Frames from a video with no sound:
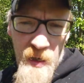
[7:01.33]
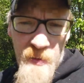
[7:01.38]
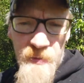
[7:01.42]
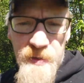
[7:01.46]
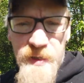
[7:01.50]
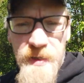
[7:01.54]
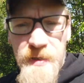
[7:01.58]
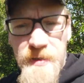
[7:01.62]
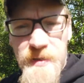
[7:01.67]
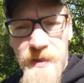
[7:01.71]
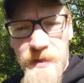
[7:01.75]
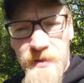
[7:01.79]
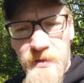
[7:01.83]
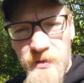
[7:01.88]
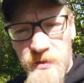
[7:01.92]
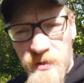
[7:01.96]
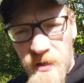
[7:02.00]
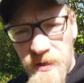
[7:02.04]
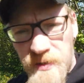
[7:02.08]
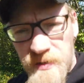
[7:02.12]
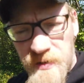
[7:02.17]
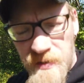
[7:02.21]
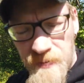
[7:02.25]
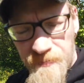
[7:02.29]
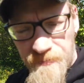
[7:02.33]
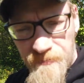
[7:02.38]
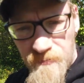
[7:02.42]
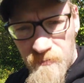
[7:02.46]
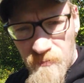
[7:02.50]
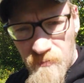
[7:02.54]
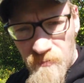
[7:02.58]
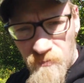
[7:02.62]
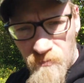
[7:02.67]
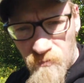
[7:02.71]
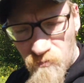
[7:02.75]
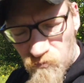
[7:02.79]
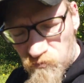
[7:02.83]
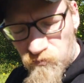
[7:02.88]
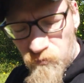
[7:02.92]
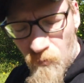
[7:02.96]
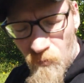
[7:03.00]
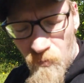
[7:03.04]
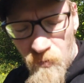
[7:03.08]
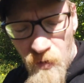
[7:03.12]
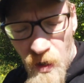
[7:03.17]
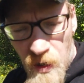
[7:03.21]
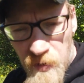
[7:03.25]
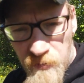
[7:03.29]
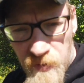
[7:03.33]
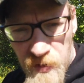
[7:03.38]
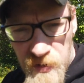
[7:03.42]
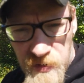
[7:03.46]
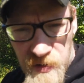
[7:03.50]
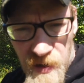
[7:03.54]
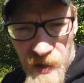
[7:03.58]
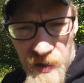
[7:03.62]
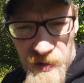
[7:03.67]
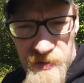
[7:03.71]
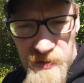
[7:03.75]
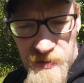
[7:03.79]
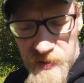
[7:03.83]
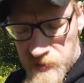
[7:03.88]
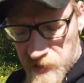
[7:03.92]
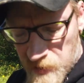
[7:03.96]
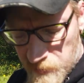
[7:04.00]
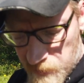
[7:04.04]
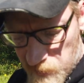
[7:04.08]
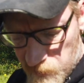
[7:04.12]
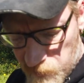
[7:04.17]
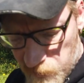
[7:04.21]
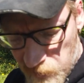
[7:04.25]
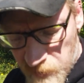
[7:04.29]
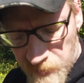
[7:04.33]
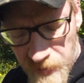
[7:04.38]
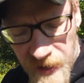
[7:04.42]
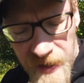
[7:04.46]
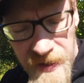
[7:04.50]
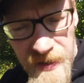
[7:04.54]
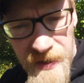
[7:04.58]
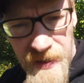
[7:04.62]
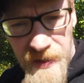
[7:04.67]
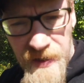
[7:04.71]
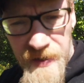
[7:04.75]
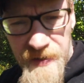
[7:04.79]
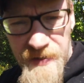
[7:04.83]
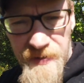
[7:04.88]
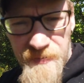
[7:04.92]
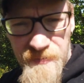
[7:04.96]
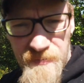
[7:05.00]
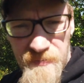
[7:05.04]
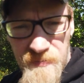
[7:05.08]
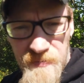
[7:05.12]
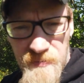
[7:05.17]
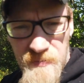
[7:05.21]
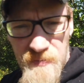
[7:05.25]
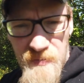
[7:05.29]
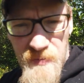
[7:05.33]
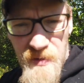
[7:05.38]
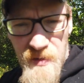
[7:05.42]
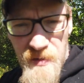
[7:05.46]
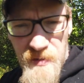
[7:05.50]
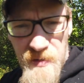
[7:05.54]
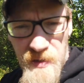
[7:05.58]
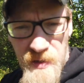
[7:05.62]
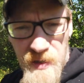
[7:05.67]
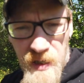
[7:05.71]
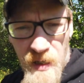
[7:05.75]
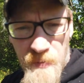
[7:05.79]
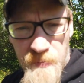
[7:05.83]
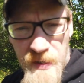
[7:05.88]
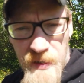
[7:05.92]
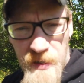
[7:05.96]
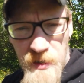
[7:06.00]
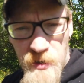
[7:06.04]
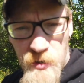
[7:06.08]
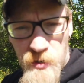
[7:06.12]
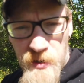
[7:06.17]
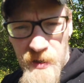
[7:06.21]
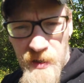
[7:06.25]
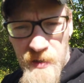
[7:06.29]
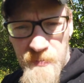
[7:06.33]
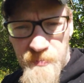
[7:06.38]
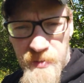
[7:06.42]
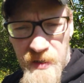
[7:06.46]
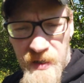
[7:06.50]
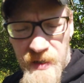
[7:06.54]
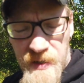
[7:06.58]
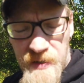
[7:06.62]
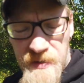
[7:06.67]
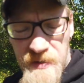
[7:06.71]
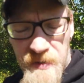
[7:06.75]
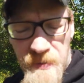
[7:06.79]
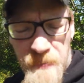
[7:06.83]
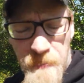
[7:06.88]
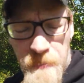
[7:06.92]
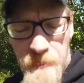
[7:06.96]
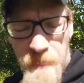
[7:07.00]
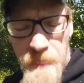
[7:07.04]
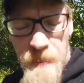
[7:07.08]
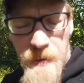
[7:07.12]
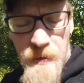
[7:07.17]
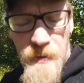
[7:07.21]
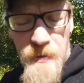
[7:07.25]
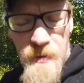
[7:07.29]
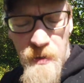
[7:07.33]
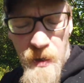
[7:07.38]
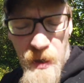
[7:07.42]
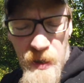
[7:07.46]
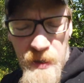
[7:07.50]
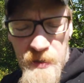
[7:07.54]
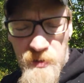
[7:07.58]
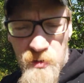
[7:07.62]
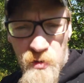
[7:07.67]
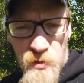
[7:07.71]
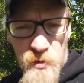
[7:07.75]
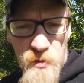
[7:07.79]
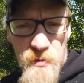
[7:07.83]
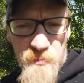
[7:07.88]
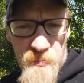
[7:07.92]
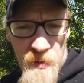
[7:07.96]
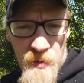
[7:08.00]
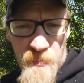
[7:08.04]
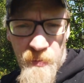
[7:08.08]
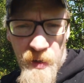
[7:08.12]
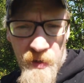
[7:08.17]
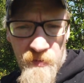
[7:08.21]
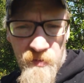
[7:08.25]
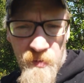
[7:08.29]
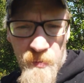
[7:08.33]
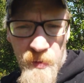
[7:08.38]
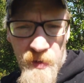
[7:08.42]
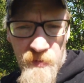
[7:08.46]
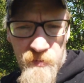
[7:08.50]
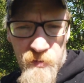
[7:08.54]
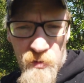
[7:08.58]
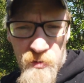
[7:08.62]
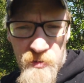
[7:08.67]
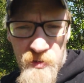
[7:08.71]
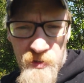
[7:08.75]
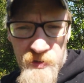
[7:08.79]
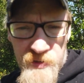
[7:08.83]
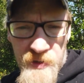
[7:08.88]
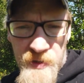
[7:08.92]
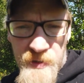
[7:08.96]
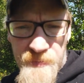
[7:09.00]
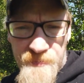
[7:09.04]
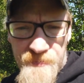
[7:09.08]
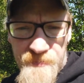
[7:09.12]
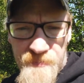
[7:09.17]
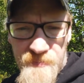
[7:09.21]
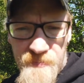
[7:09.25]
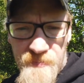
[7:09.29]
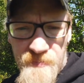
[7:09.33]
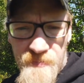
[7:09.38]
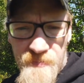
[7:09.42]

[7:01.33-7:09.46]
Aber nichtsdestotrotz, ich würde sagen, jetzt haben wir den Film eingelegt. Die Kamera ist startbereit. Also machen wir einfach mal Fotos, oder?